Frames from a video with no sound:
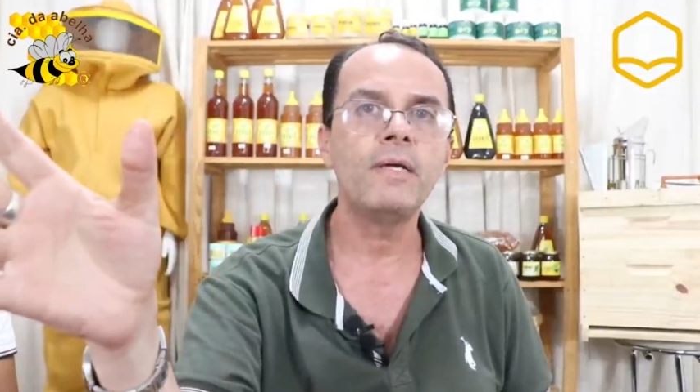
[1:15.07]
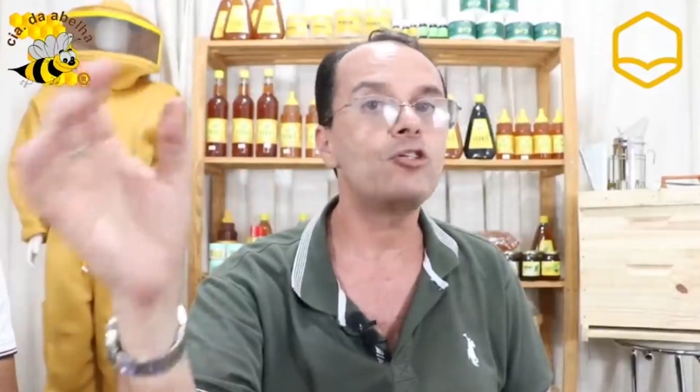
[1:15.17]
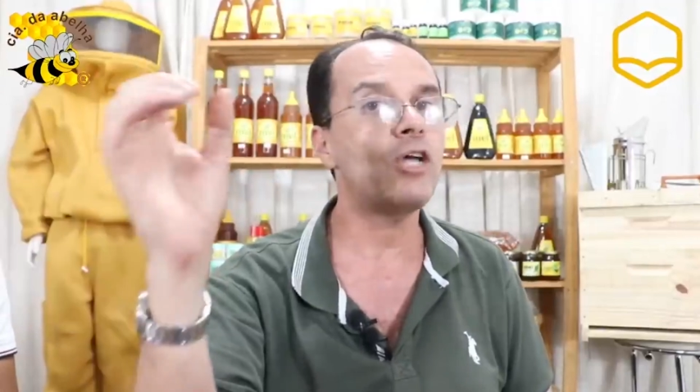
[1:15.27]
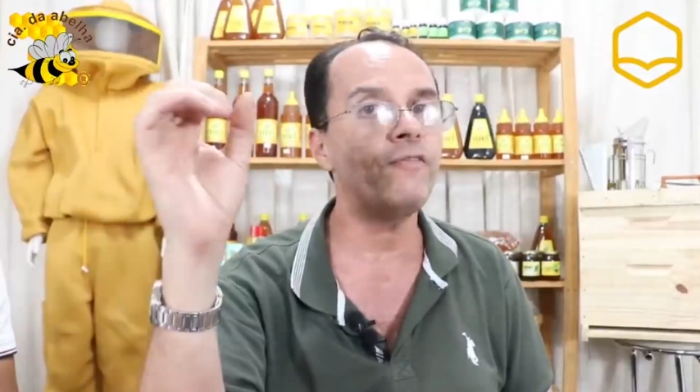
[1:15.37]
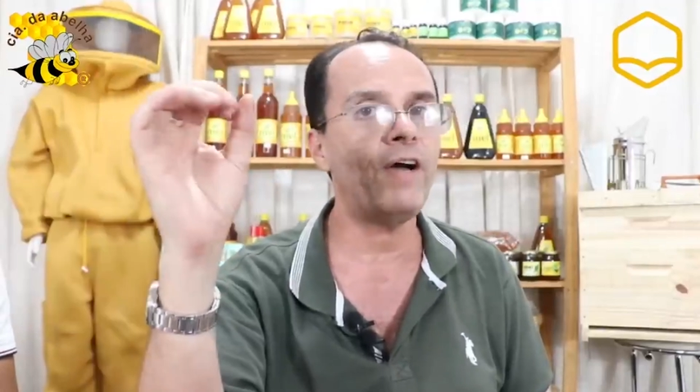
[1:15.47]

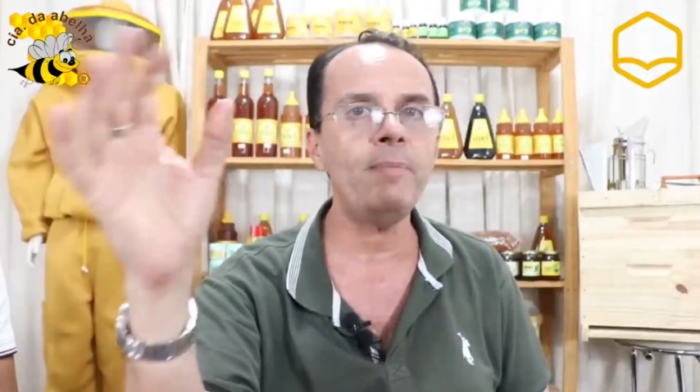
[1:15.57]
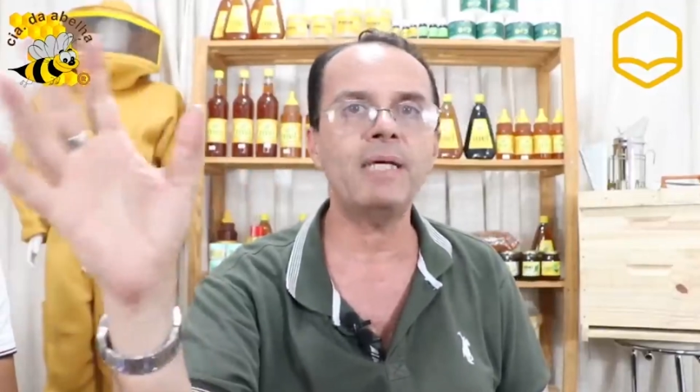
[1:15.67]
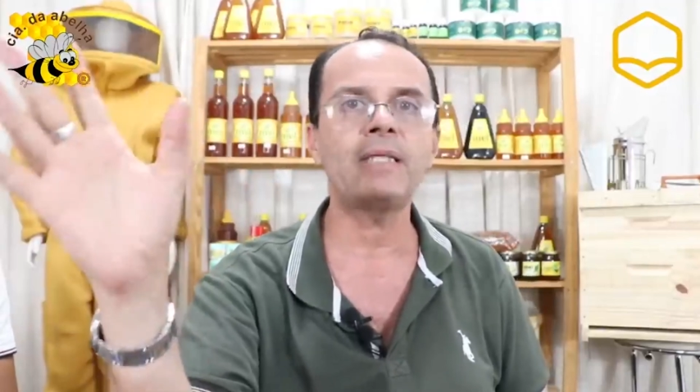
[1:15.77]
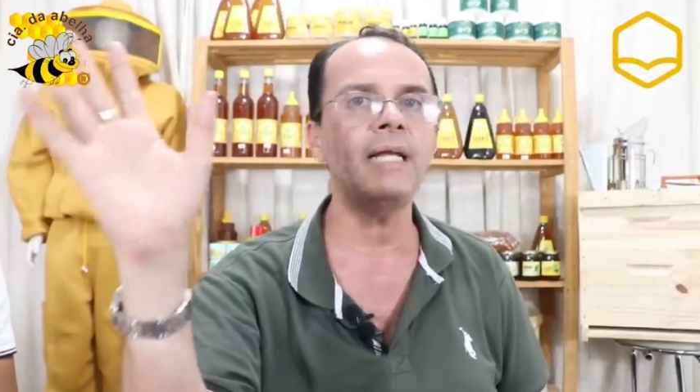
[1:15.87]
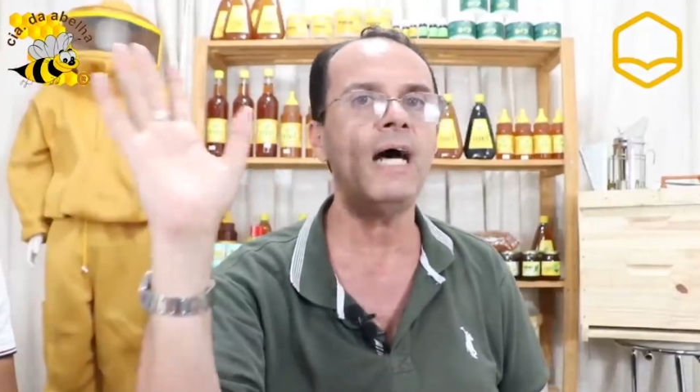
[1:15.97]
já vai
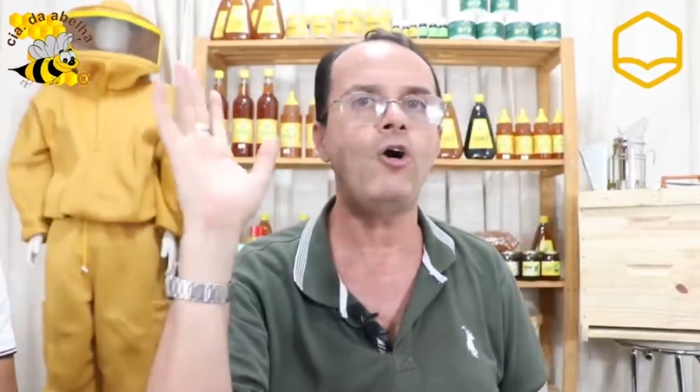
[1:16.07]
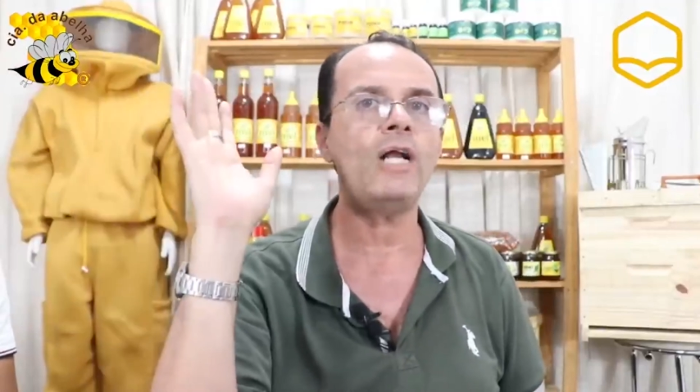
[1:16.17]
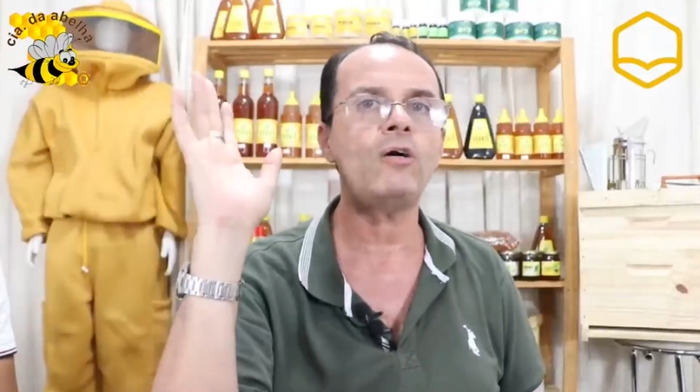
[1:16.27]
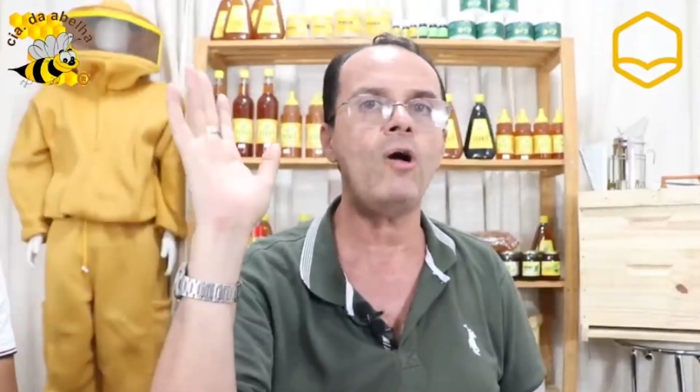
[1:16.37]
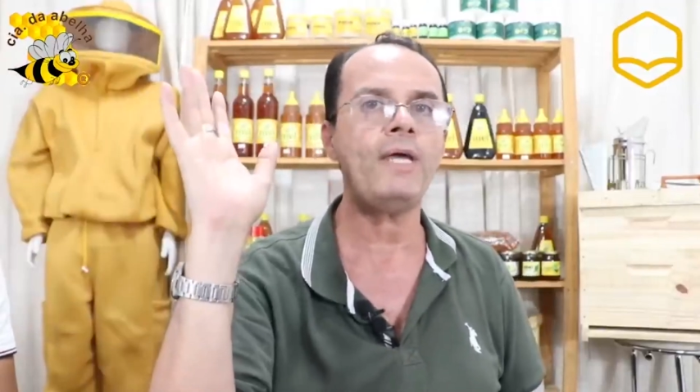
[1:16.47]
emendar na
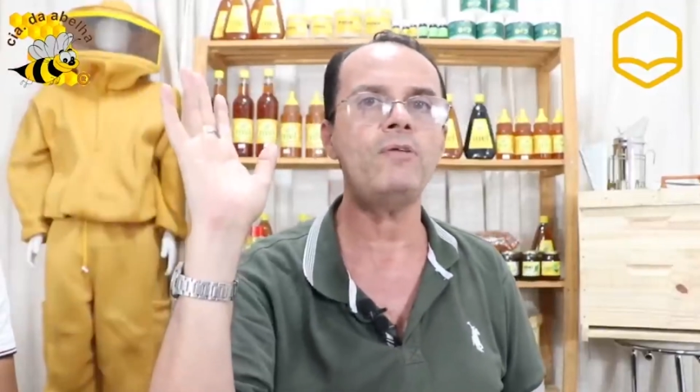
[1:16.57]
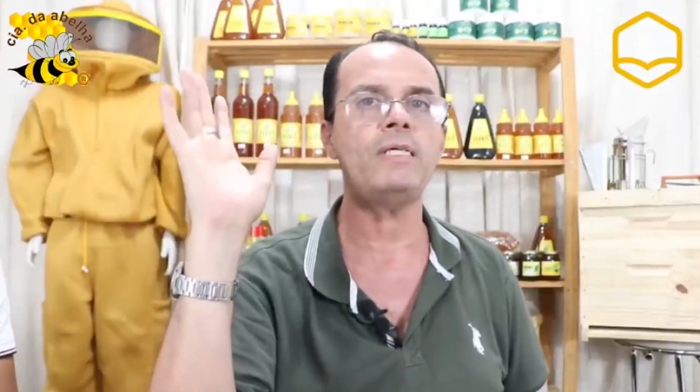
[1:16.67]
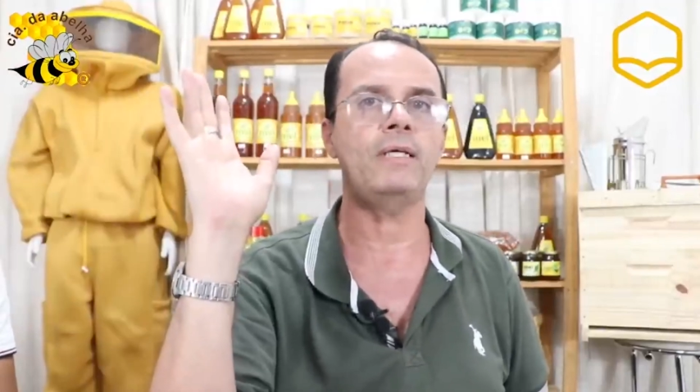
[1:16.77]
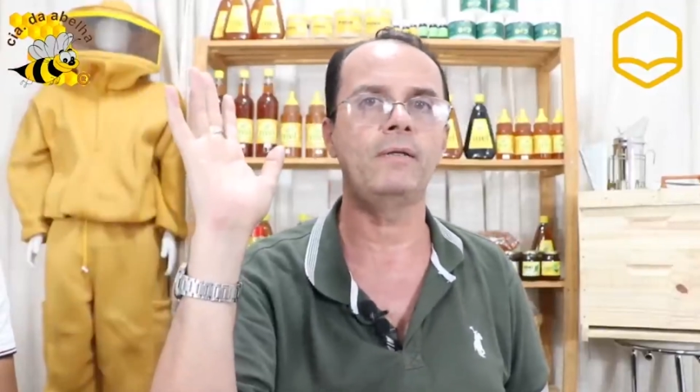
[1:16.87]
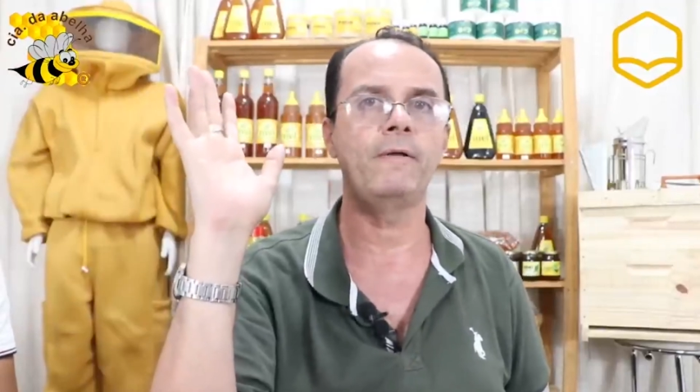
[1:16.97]
hora qualquer é
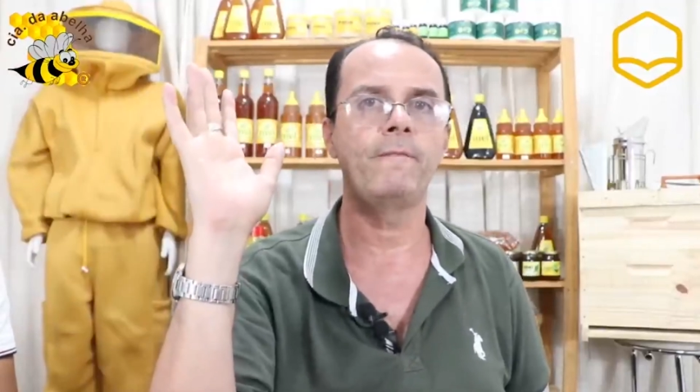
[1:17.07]
usina.